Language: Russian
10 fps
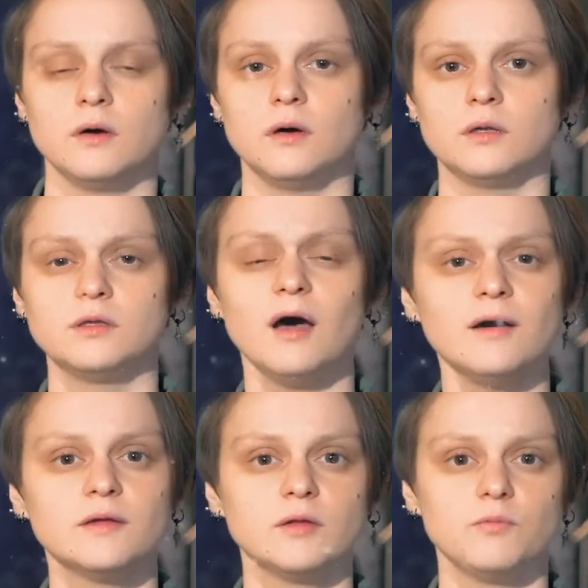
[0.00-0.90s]
А,
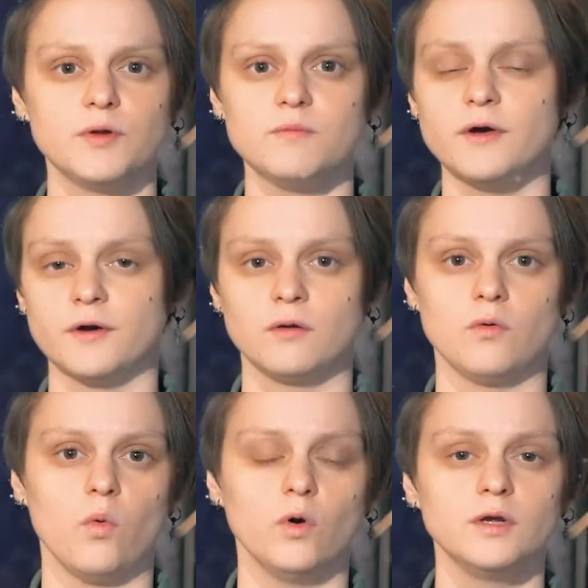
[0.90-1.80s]
так, например,
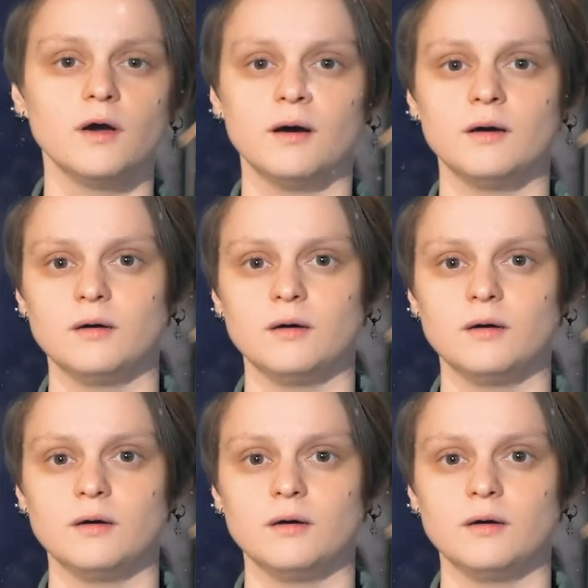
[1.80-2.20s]
Ольга